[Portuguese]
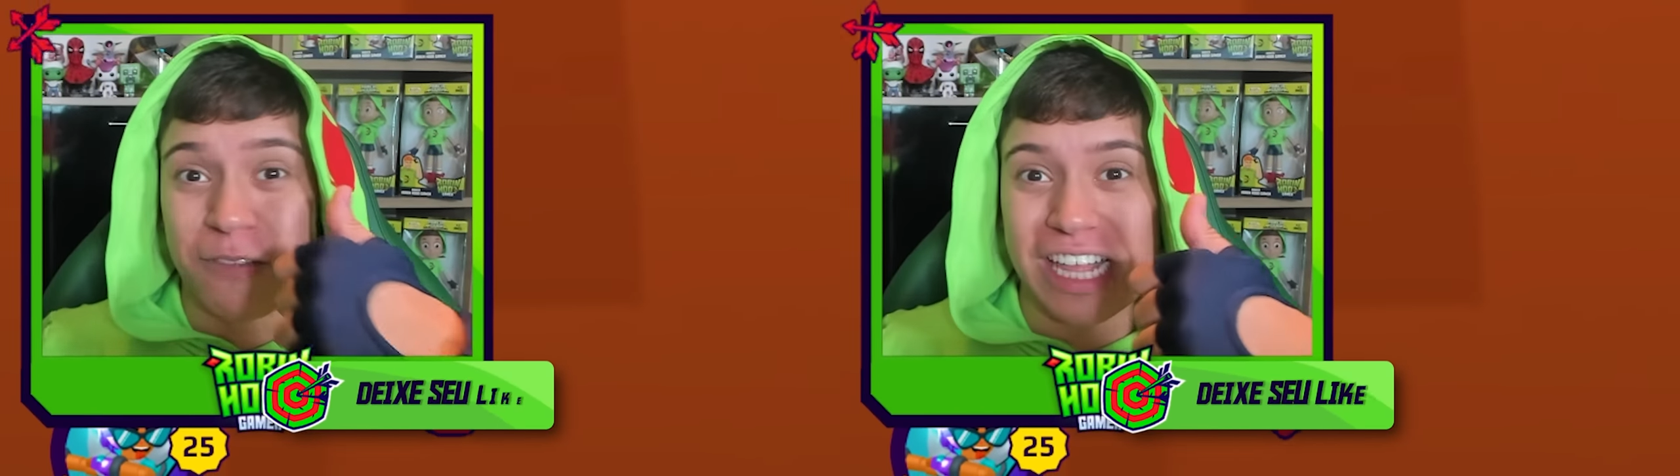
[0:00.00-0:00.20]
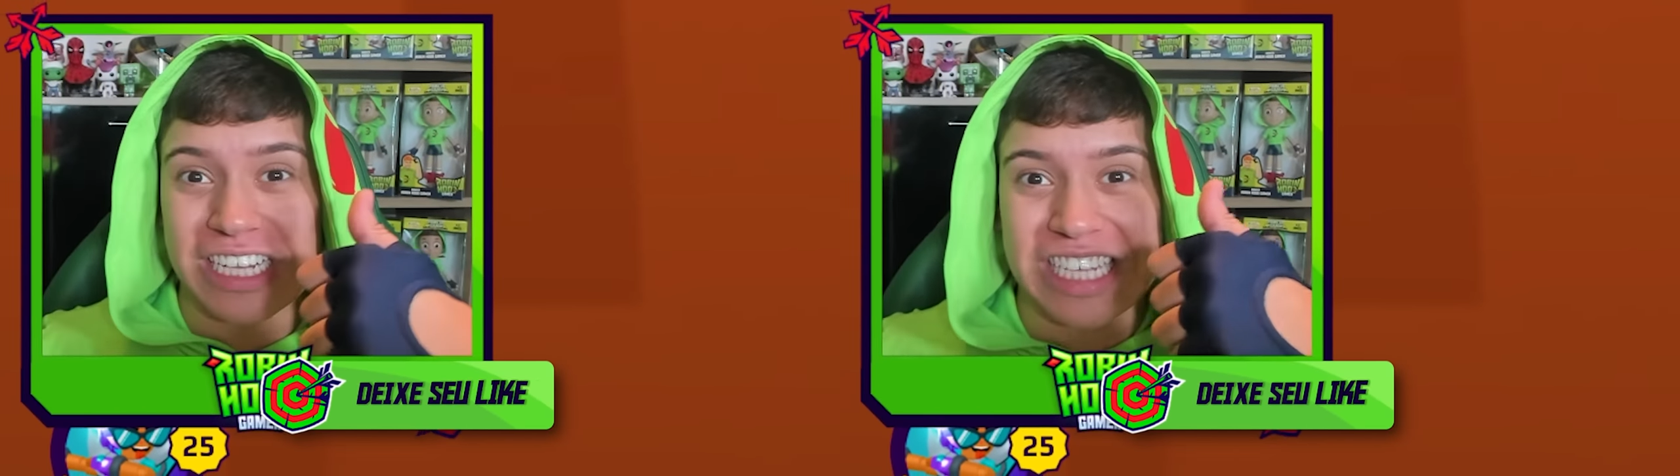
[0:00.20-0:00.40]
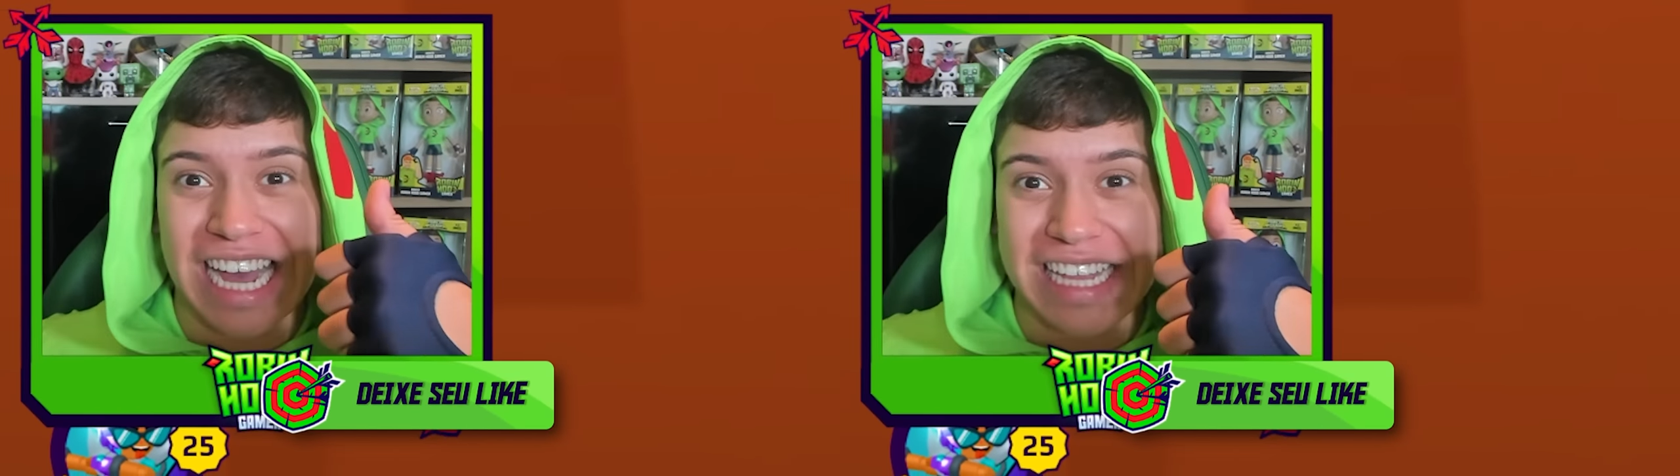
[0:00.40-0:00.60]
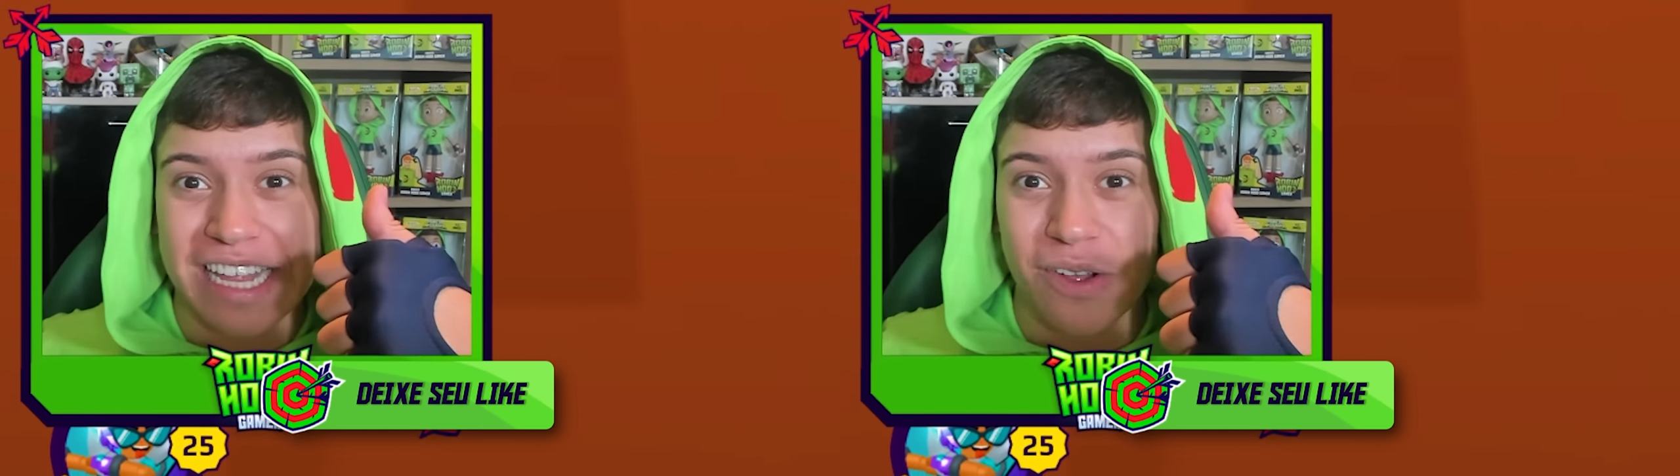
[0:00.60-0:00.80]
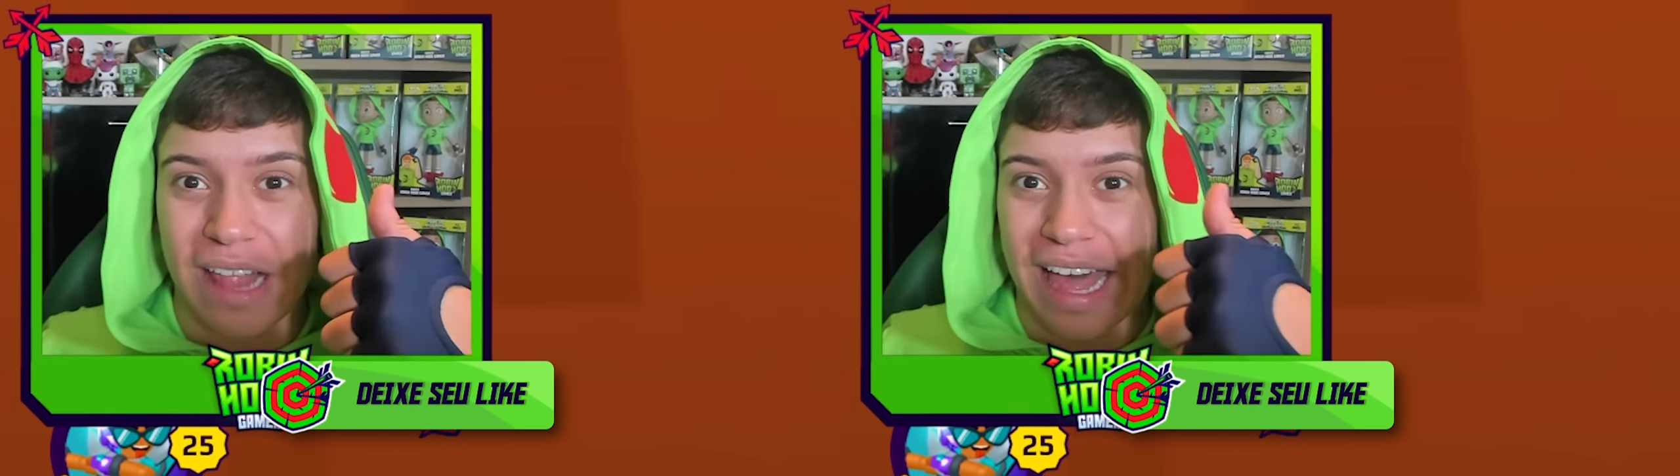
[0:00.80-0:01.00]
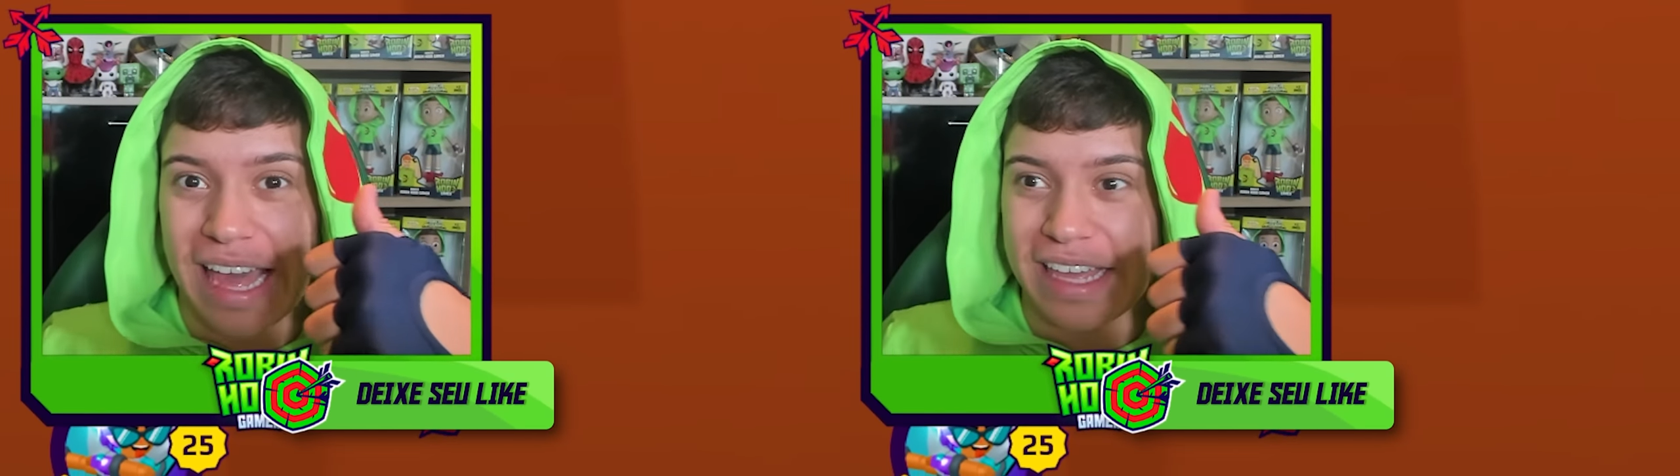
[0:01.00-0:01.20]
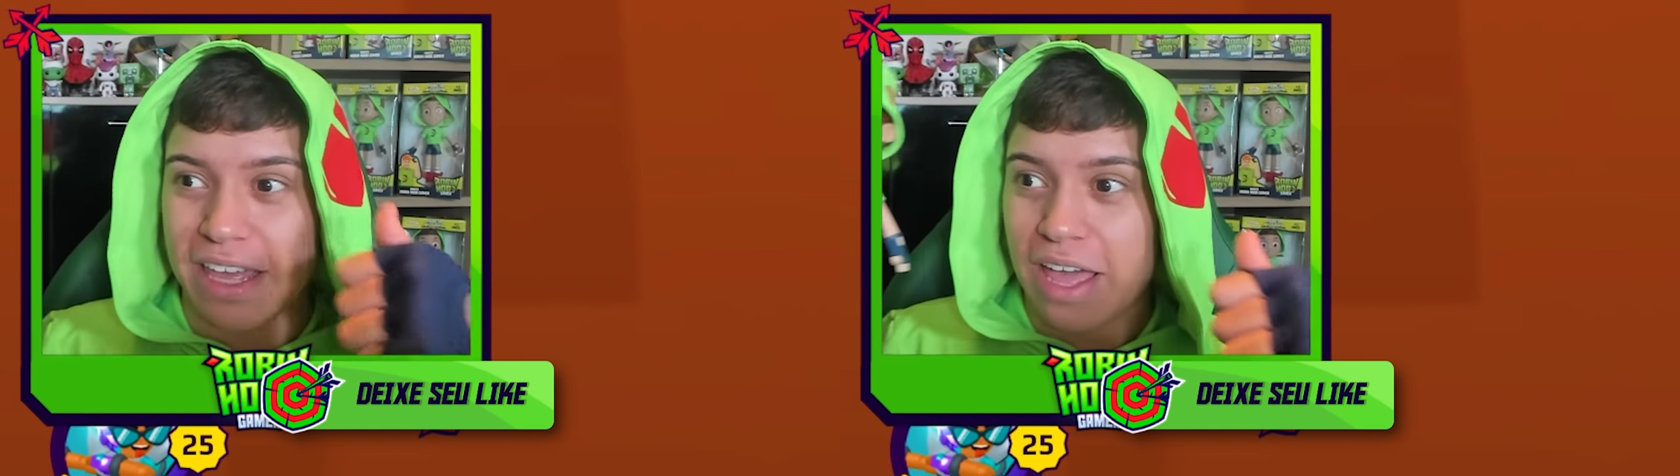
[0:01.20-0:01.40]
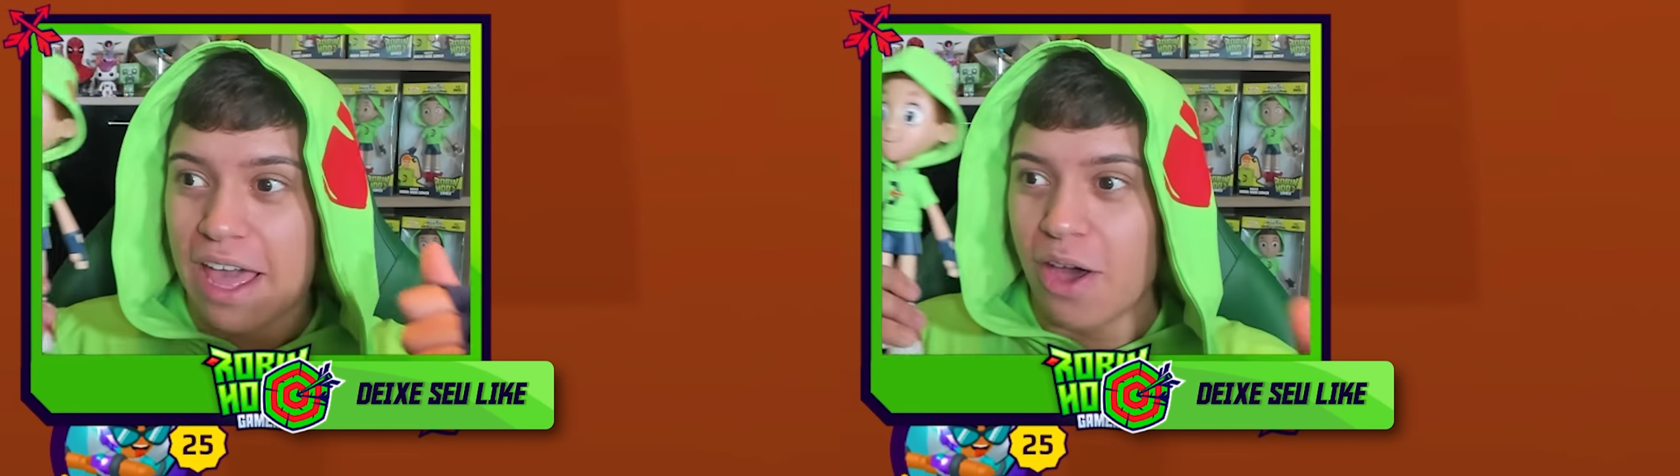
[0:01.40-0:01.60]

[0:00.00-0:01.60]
flechada no like.